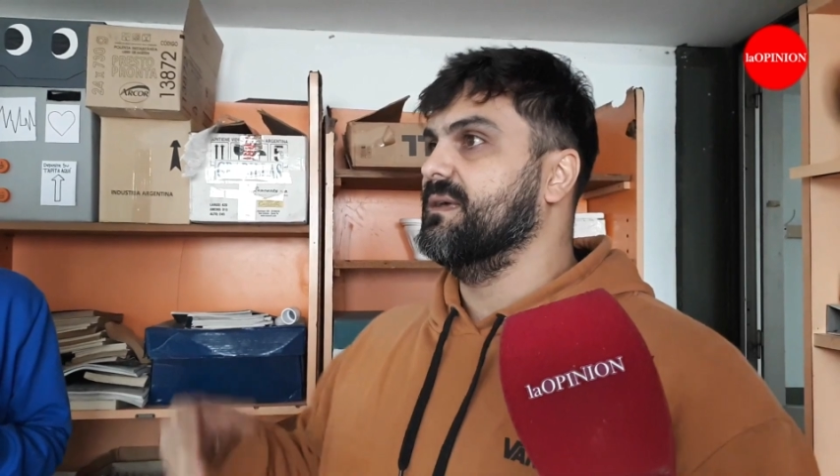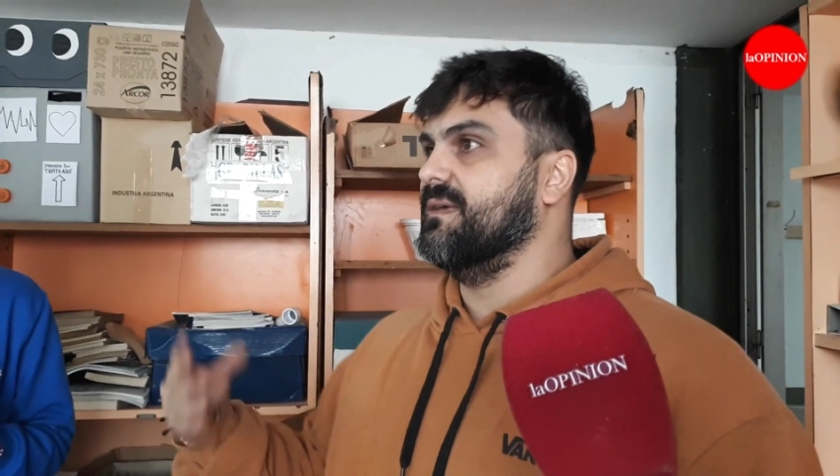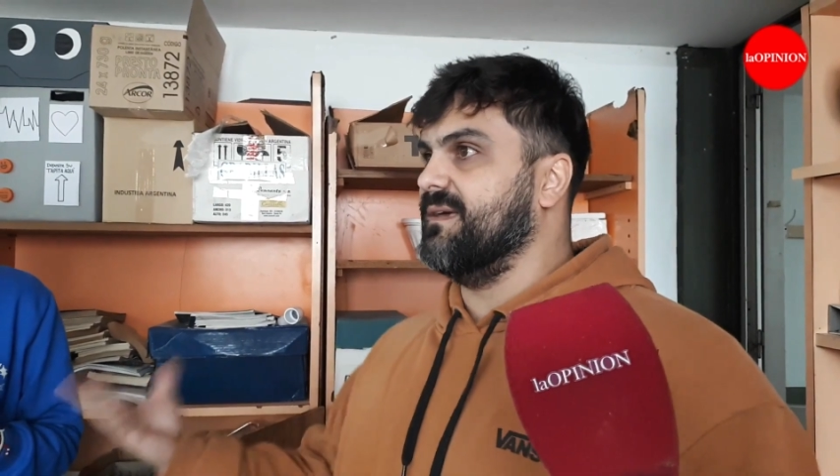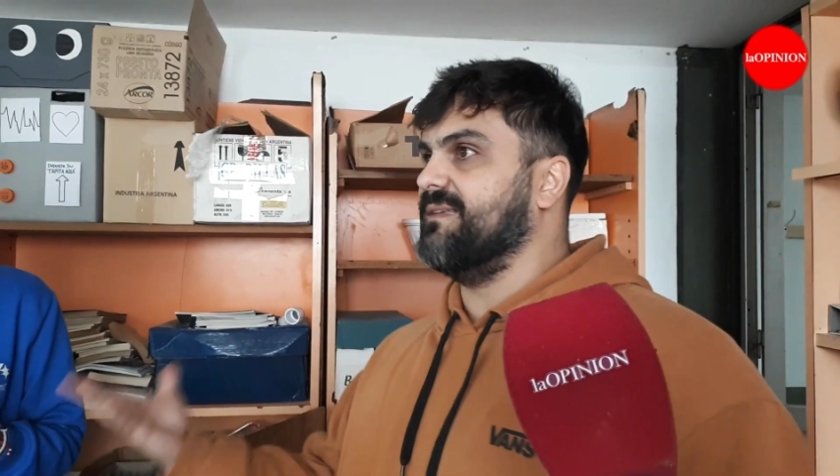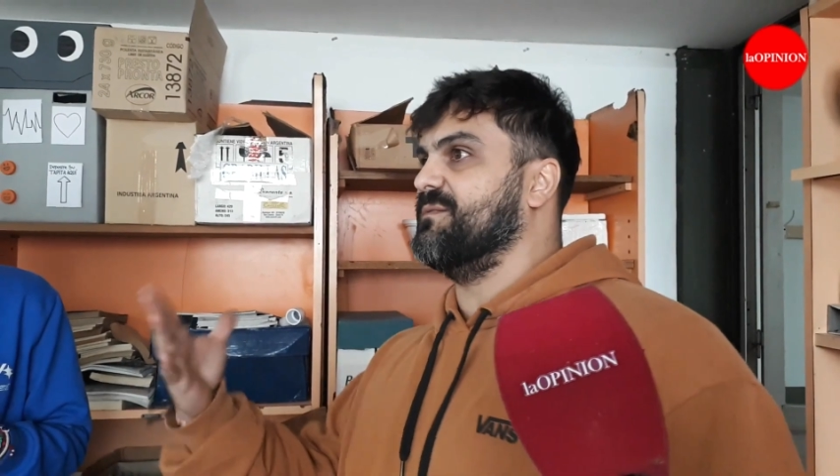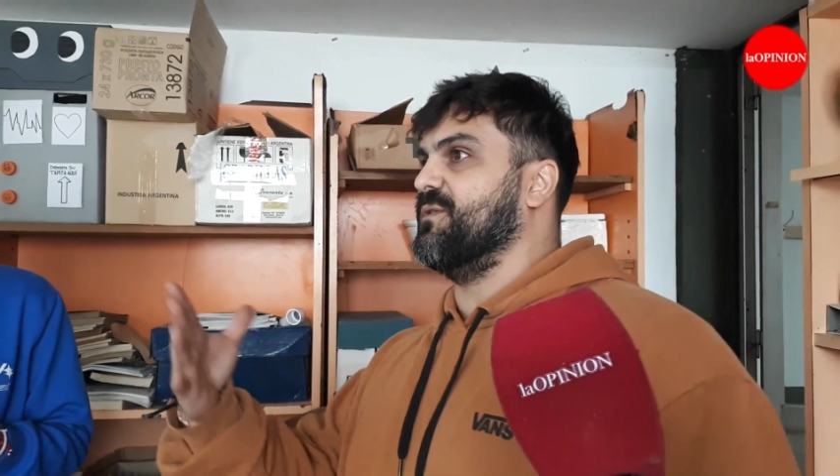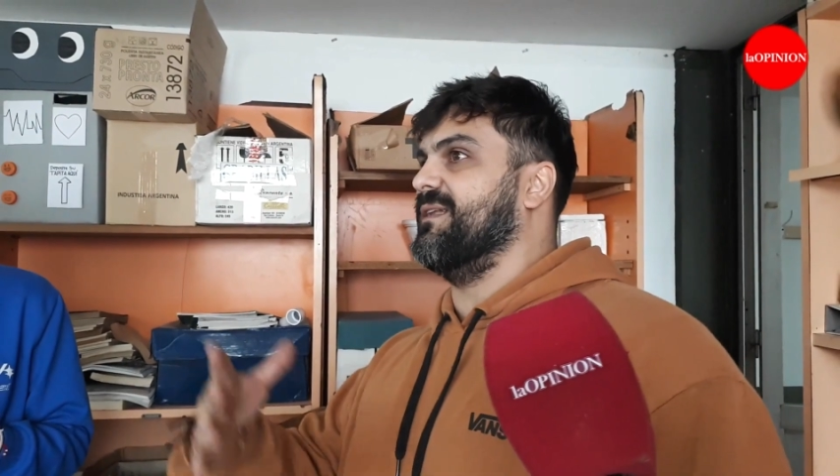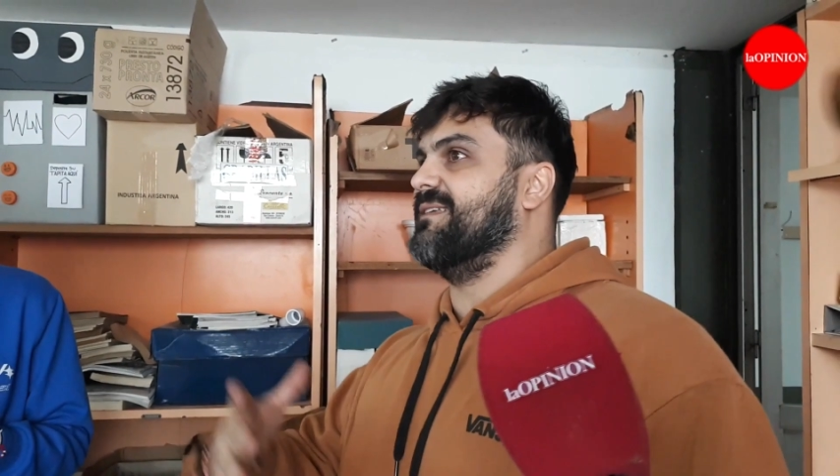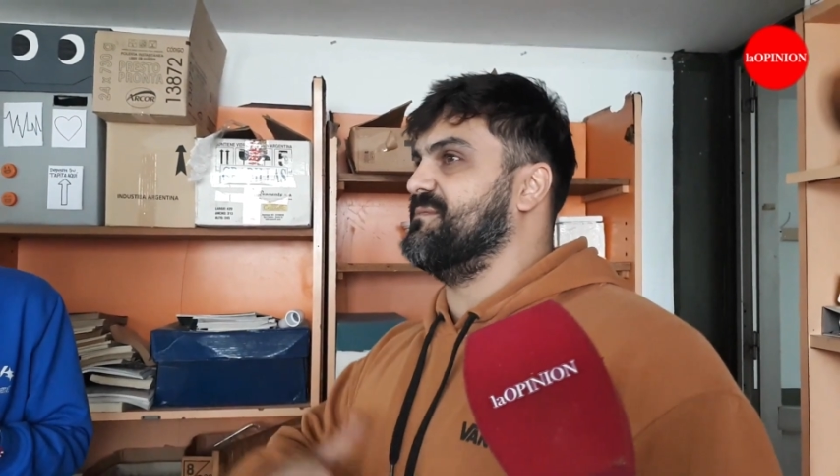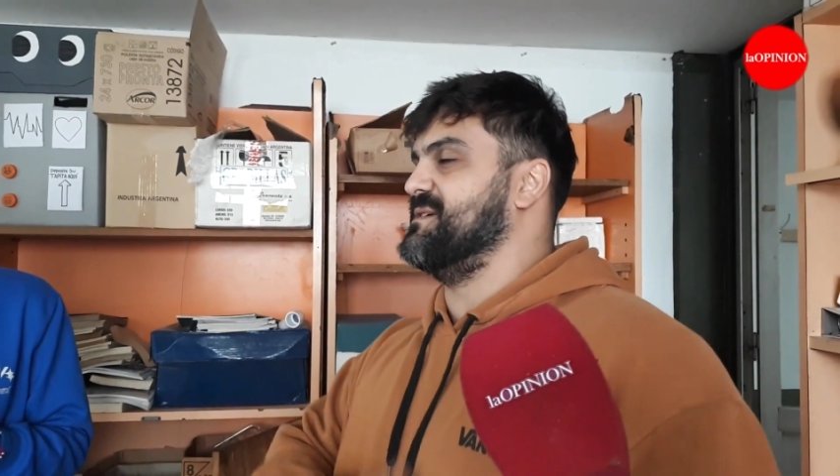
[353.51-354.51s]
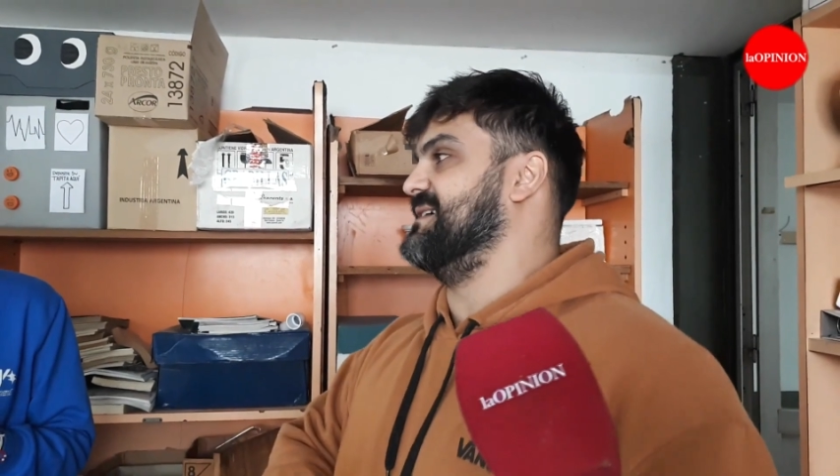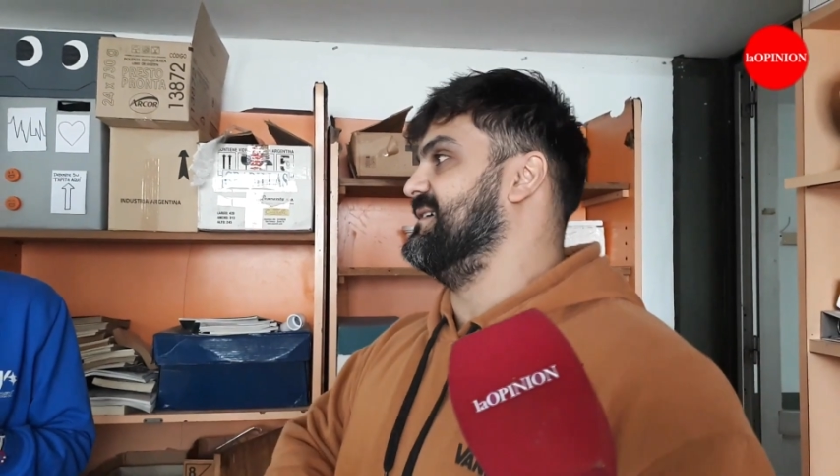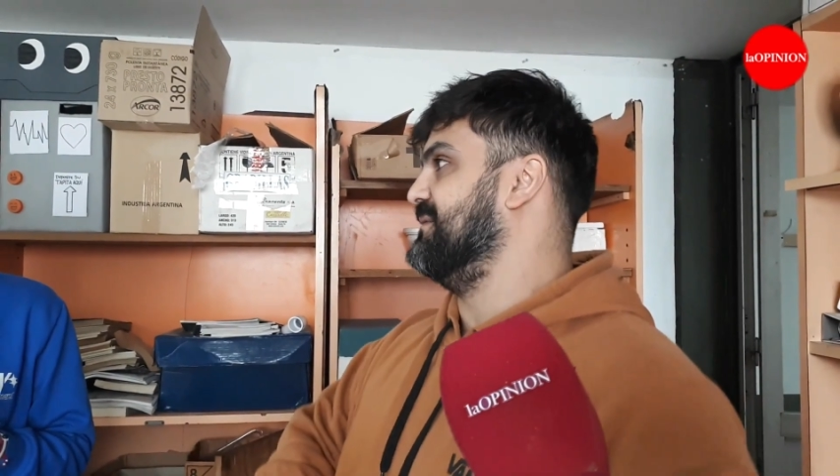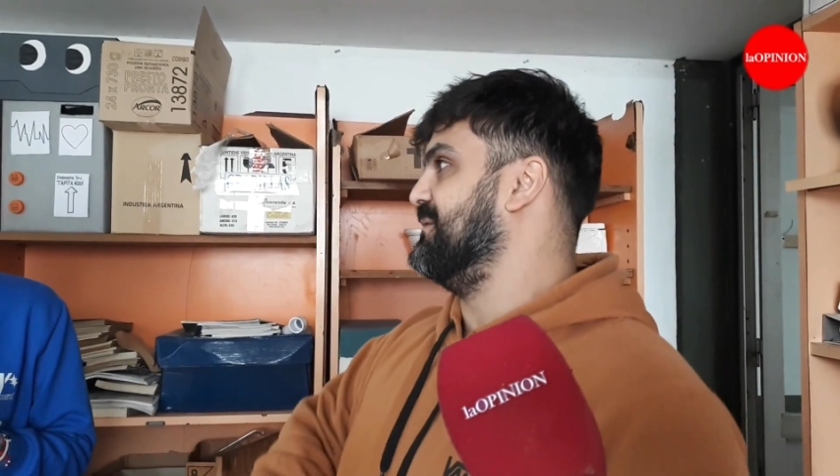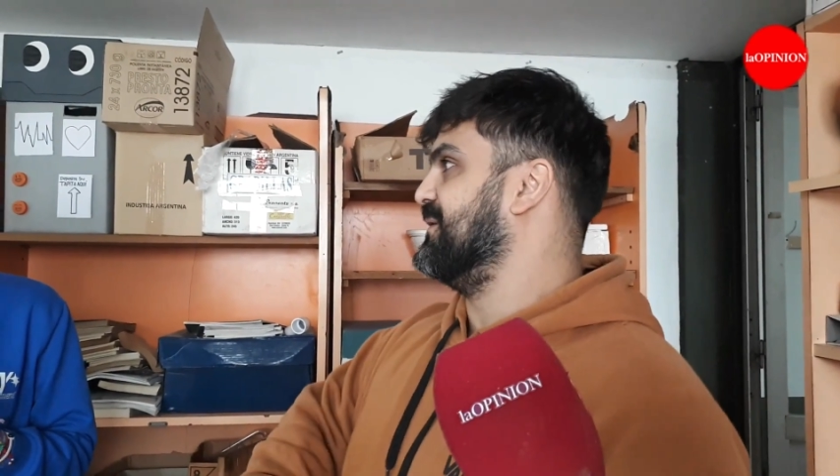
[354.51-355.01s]
¿Y qué hicimos con las semillas?
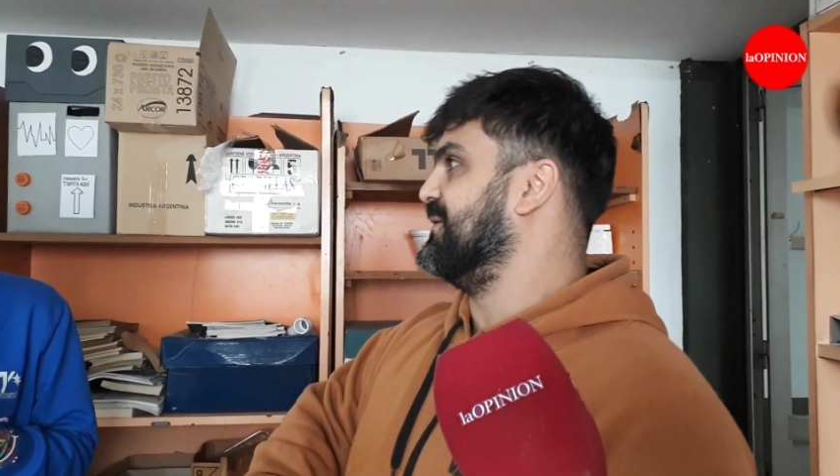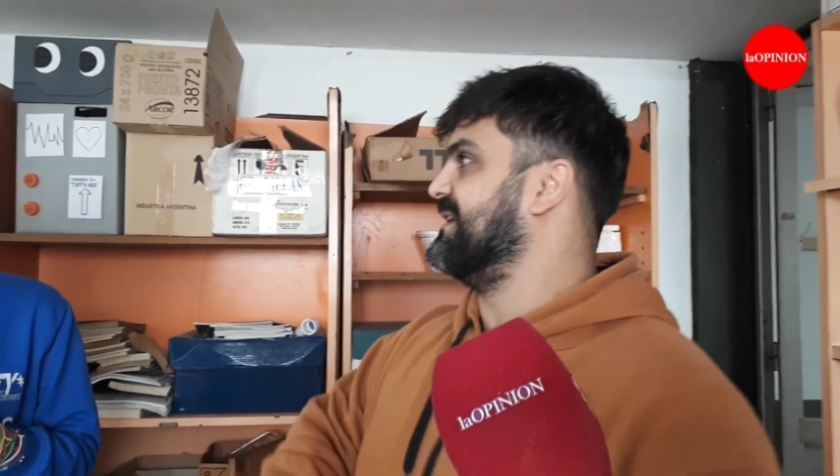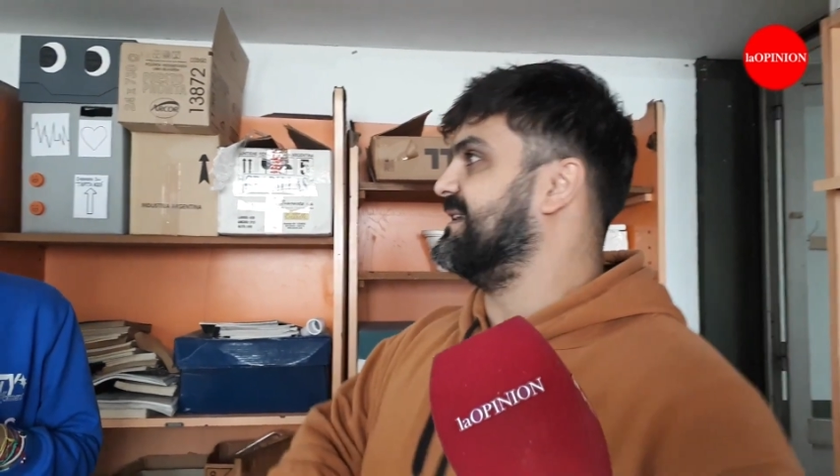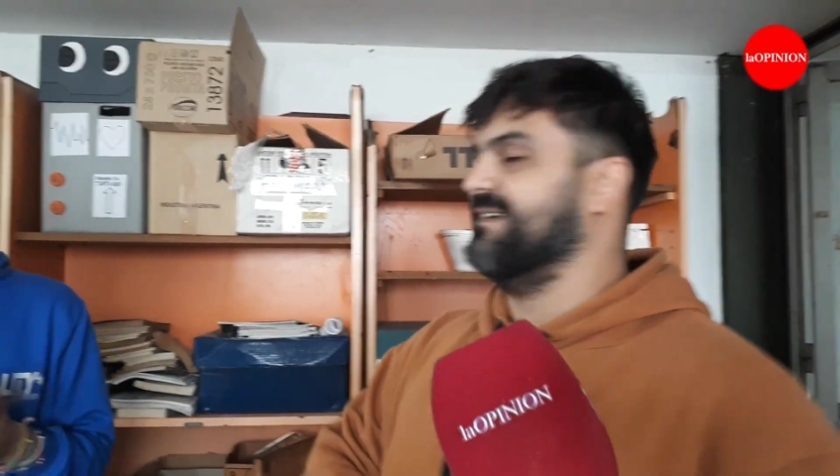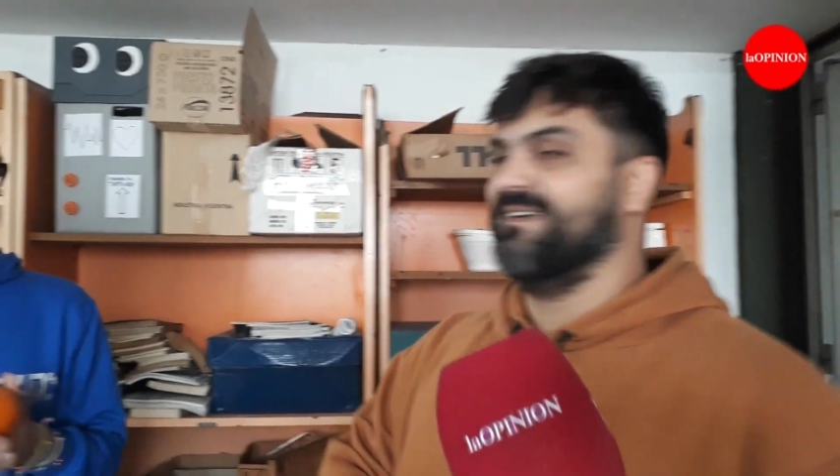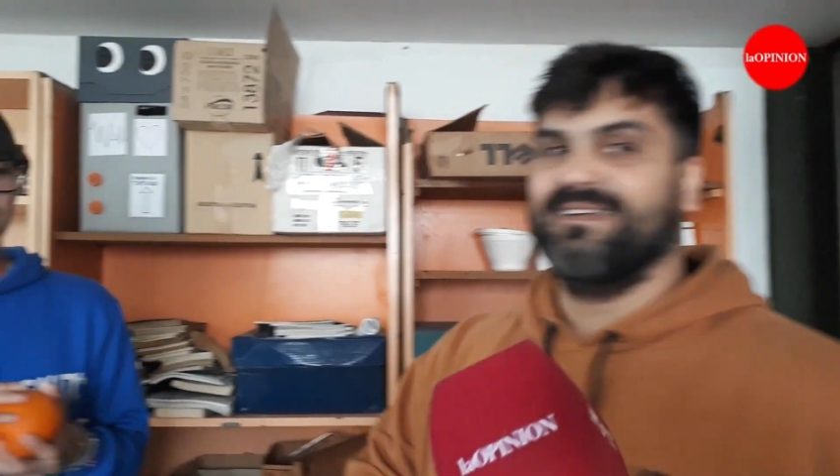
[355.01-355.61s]
Las vamos a contar.